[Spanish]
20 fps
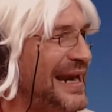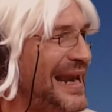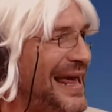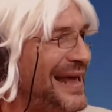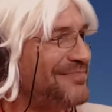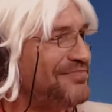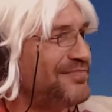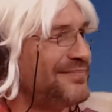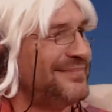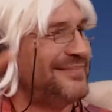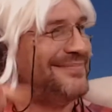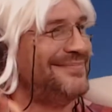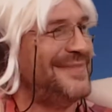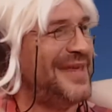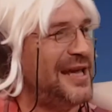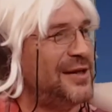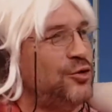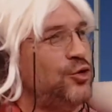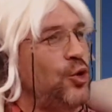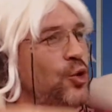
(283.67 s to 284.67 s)
La
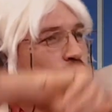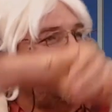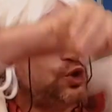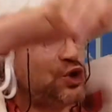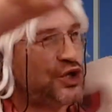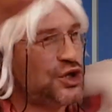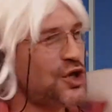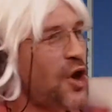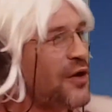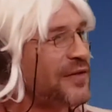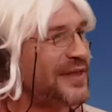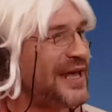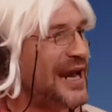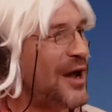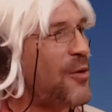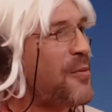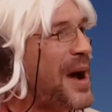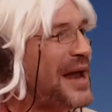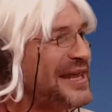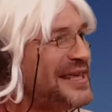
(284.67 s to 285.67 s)
destrucción de
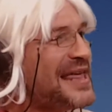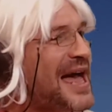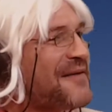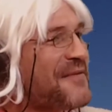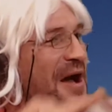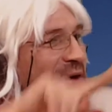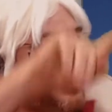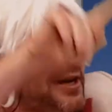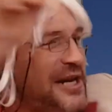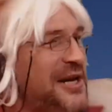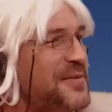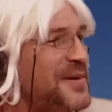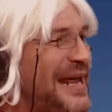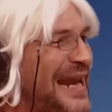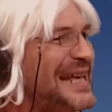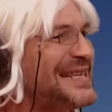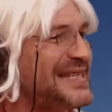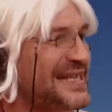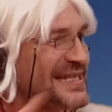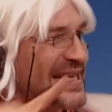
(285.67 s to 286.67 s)
la humanidad va a venir
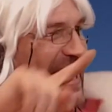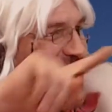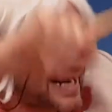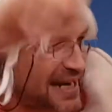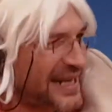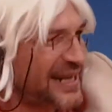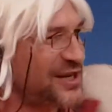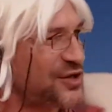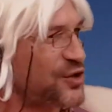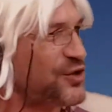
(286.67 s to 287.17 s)
gracias a las redes